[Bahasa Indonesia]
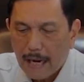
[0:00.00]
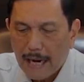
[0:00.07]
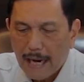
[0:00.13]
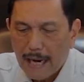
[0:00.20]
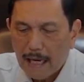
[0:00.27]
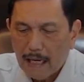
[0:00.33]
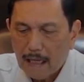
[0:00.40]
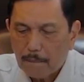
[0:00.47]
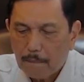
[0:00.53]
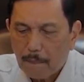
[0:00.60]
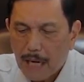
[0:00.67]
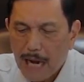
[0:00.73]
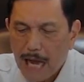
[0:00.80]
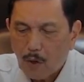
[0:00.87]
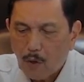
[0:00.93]
L,
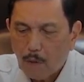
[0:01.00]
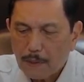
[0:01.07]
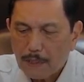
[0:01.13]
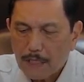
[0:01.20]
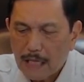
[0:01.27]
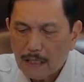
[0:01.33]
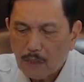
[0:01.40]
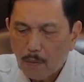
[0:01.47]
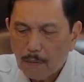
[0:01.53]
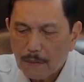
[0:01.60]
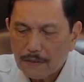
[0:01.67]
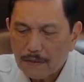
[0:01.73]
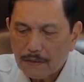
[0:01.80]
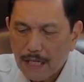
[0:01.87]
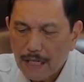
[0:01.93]
pelaku perjalanan
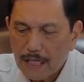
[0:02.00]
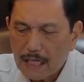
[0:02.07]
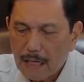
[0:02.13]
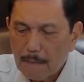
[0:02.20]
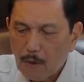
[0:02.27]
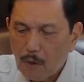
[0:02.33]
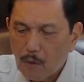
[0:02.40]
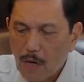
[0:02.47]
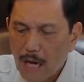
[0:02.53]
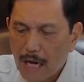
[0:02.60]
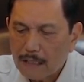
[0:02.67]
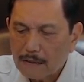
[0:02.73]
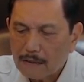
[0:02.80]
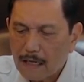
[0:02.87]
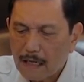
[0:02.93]
domestik yang
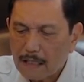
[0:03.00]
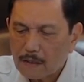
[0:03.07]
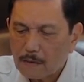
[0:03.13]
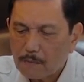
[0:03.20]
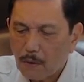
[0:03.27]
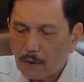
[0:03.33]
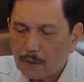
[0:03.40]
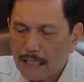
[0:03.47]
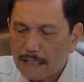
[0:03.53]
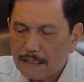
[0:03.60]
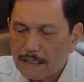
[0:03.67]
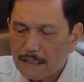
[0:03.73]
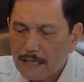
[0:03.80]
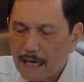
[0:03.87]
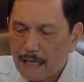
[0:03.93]
menggunakan
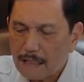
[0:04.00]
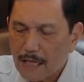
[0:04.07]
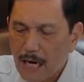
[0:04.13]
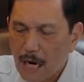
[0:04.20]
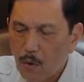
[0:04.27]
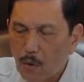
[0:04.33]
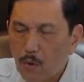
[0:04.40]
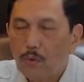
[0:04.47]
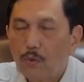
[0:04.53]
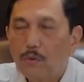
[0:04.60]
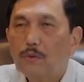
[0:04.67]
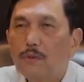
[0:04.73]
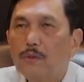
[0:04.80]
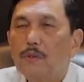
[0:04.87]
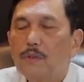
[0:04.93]
transportasi jarak
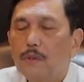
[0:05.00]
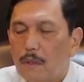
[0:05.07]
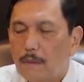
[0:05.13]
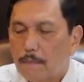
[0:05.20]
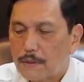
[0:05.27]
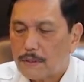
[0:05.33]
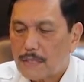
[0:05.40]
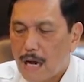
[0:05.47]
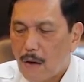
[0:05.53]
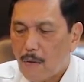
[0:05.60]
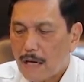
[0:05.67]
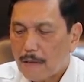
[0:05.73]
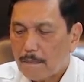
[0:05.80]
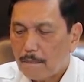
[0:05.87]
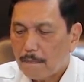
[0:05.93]
jauh,
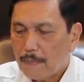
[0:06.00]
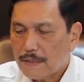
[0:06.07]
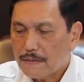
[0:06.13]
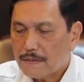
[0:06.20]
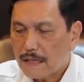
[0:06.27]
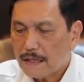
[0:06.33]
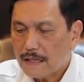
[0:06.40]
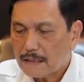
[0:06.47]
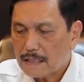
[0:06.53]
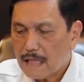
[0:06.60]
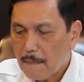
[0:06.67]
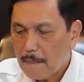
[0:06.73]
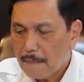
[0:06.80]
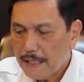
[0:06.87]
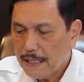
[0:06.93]
pesawat, bis, dan
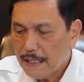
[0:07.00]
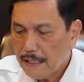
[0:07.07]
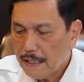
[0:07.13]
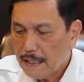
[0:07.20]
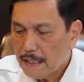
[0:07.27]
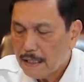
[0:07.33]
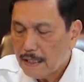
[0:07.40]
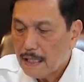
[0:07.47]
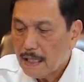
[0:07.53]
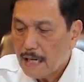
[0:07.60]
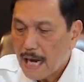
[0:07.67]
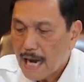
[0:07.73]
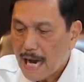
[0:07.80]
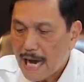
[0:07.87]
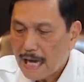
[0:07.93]
kereta api
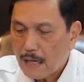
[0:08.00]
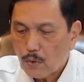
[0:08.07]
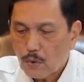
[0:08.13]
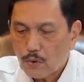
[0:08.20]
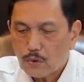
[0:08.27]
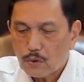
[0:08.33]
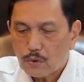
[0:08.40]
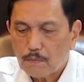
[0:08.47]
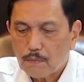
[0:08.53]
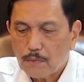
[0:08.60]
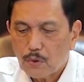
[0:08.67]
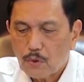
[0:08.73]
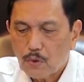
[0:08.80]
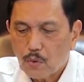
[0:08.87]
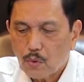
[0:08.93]
harus
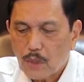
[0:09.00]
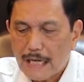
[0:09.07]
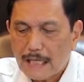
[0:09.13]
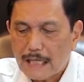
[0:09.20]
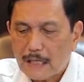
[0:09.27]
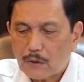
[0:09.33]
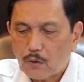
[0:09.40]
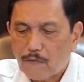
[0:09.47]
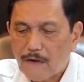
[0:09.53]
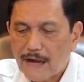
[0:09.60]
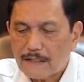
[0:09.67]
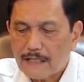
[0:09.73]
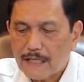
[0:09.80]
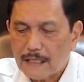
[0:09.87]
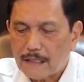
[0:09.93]
menunjukkan kartu
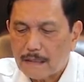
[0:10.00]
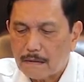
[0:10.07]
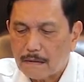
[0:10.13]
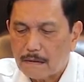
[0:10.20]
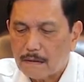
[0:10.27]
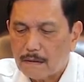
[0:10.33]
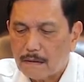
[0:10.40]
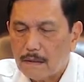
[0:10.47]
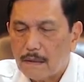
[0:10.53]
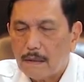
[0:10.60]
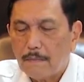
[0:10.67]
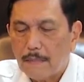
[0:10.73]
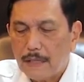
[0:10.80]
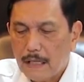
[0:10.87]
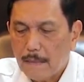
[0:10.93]
vaksin,
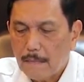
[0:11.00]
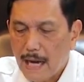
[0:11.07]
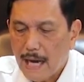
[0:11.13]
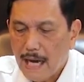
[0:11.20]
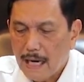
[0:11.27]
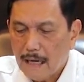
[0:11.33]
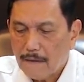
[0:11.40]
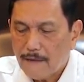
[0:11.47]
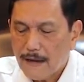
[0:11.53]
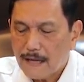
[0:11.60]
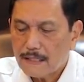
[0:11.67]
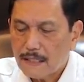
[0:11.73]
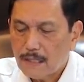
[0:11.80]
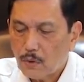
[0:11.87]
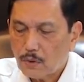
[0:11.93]
minimal
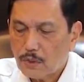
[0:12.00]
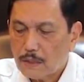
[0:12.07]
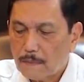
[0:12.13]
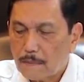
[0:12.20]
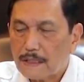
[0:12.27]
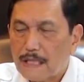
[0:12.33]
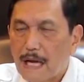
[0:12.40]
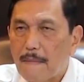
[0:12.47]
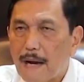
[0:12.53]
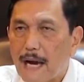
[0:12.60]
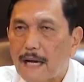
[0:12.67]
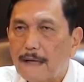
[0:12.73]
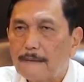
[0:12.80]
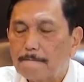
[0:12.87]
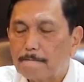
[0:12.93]
vaksin dosis
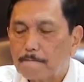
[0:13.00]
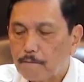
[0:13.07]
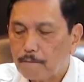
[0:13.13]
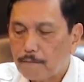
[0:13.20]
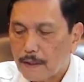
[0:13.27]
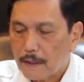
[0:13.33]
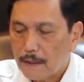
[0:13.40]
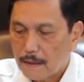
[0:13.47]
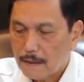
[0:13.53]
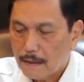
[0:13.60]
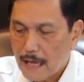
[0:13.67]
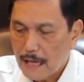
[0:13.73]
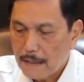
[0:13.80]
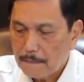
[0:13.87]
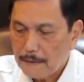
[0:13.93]
pertama,
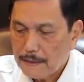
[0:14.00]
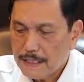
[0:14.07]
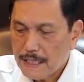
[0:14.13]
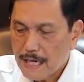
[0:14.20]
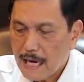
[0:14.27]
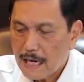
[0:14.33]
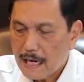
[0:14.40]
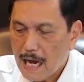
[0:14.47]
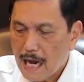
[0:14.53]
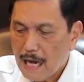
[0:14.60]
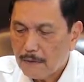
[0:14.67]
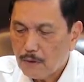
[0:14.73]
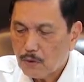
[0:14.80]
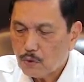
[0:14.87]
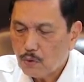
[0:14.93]
dan PCR
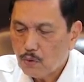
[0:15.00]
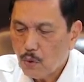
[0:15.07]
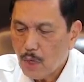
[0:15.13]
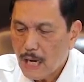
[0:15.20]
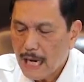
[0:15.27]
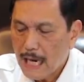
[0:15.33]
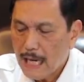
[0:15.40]
H-2